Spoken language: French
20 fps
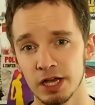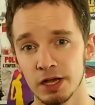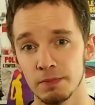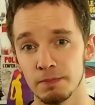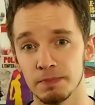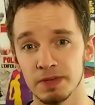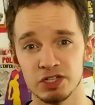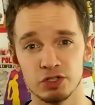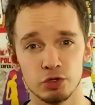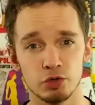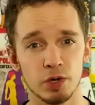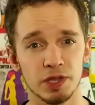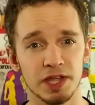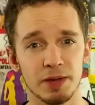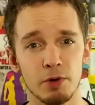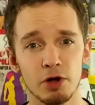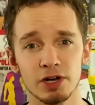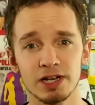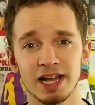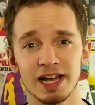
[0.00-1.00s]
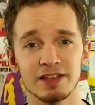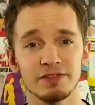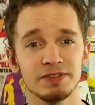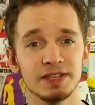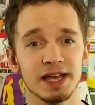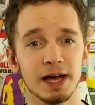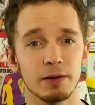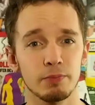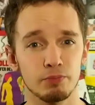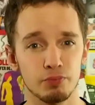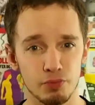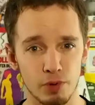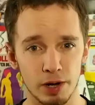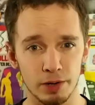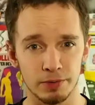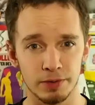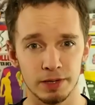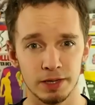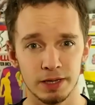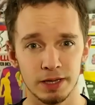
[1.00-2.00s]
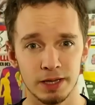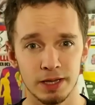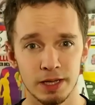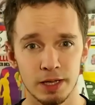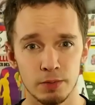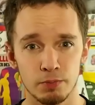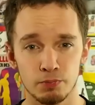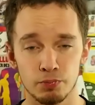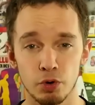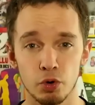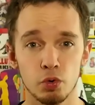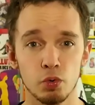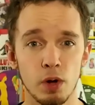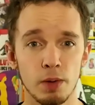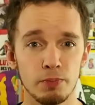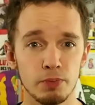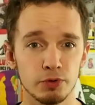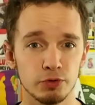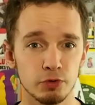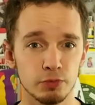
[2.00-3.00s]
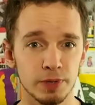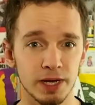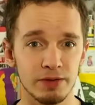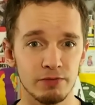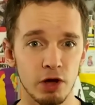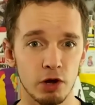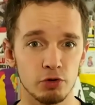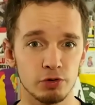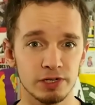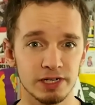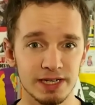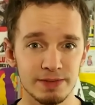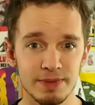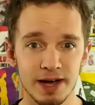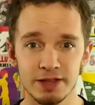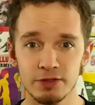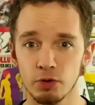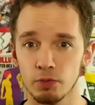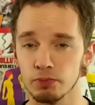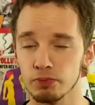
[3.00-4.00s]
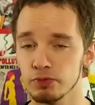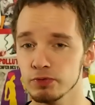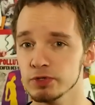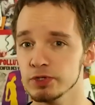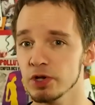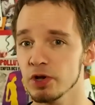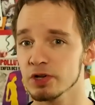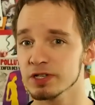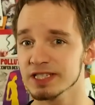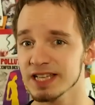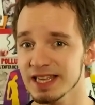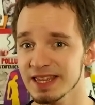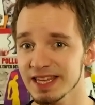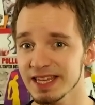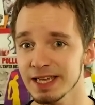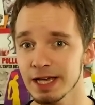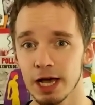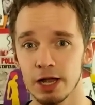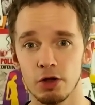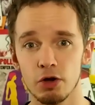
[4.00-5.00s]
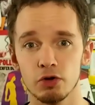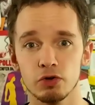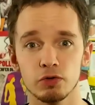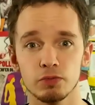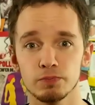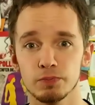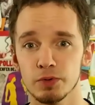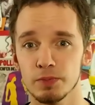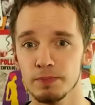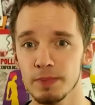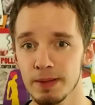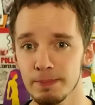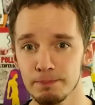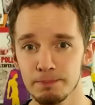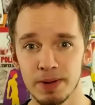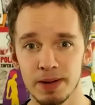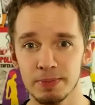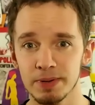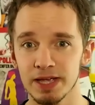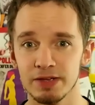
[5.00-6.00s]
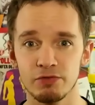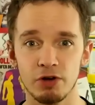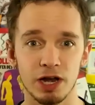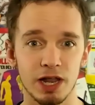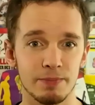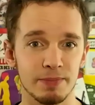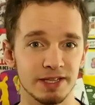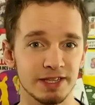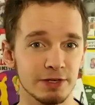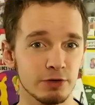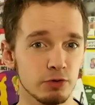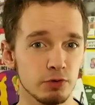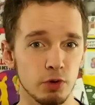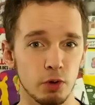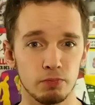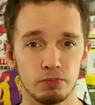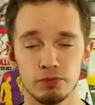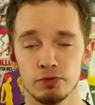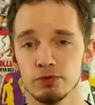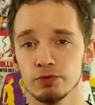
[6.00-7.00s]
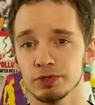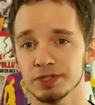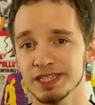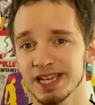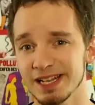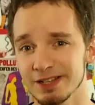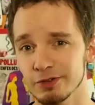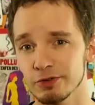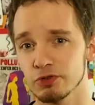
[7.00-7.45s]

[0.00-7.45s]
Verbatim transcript: Mais je dois d'abord clarifier un point. Pourquoi peut-on prévoir le climat dans plusieurs années alors qu'on ne peut même pas prévoir la météo dans plus de quelques